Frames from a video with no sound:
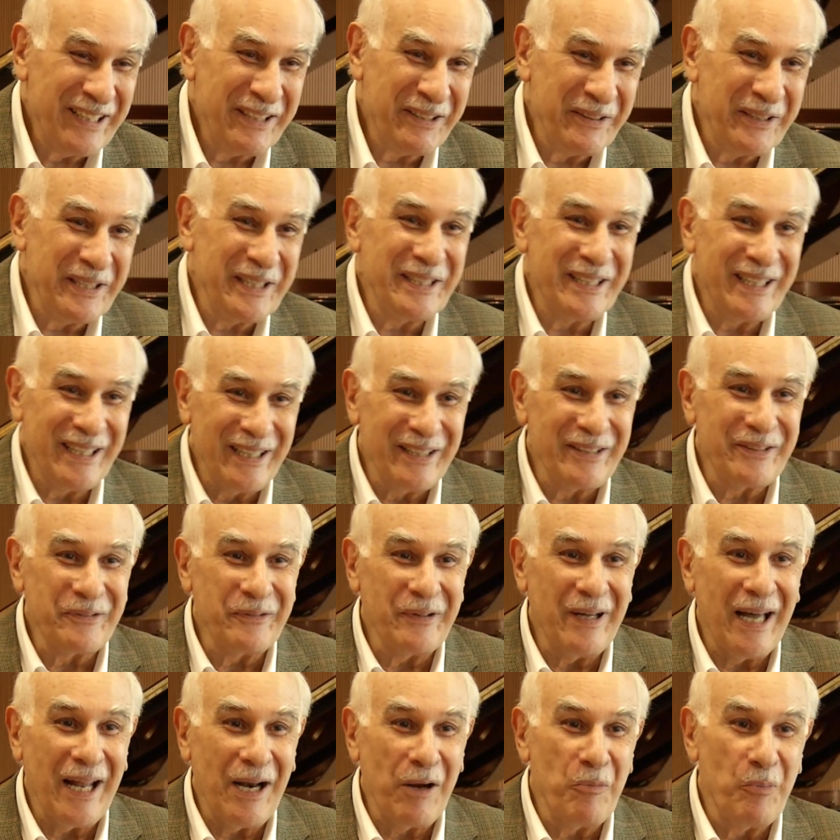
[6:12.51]
No
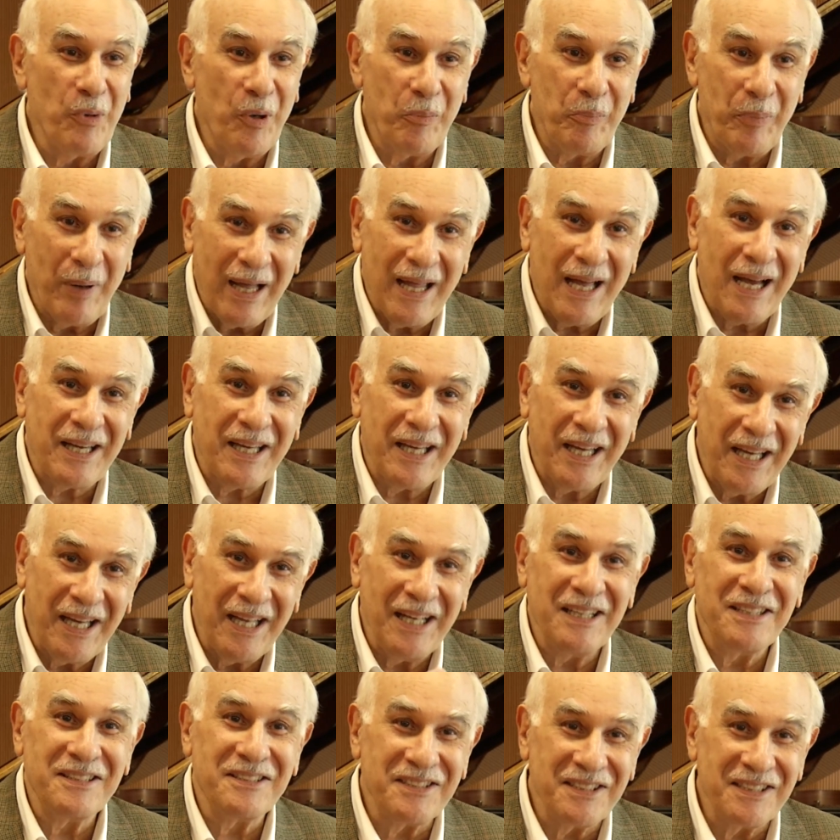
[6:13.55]
entanto, era o meu pai a quem
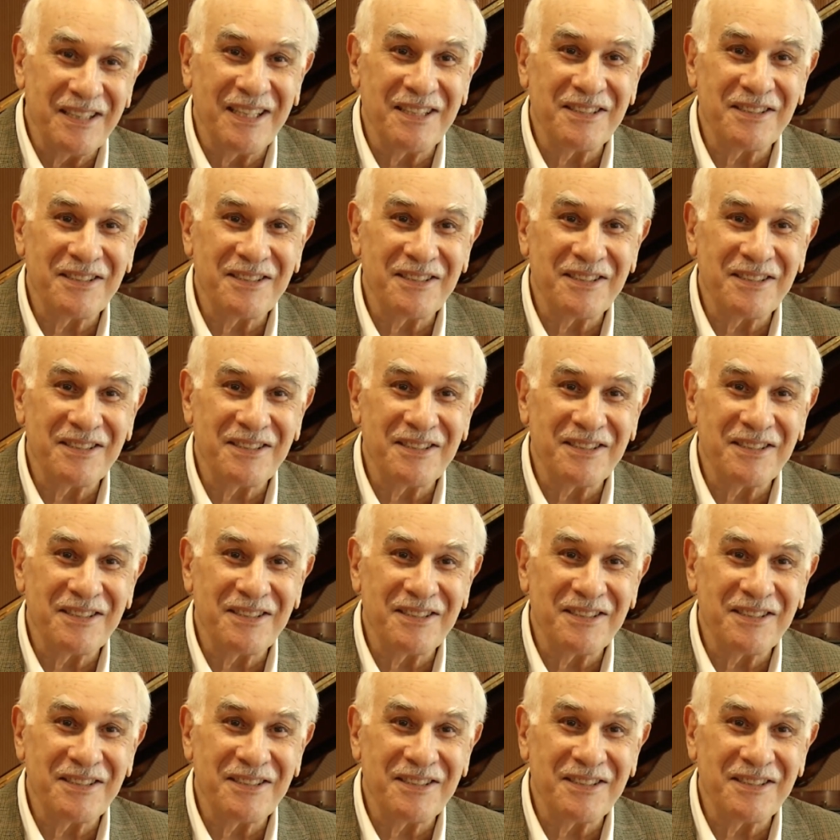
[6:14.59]
ele tinha